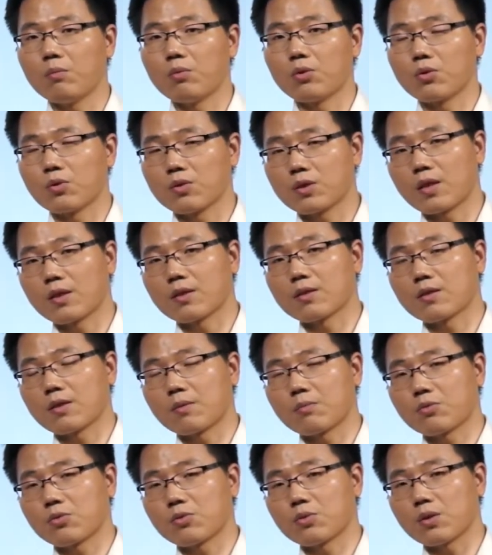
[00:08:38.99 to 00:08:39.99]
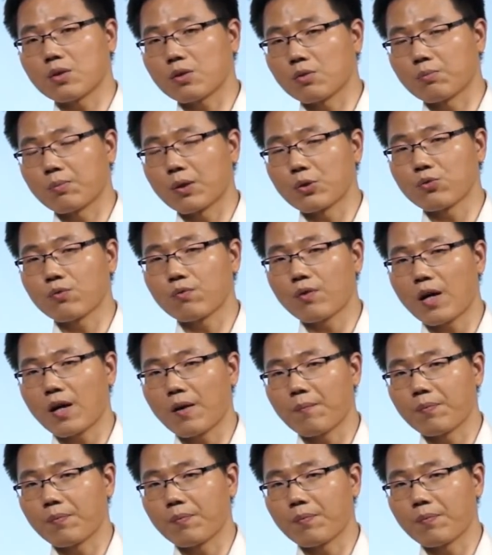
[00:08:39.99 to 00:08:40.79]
比如说像咱们说这种培训方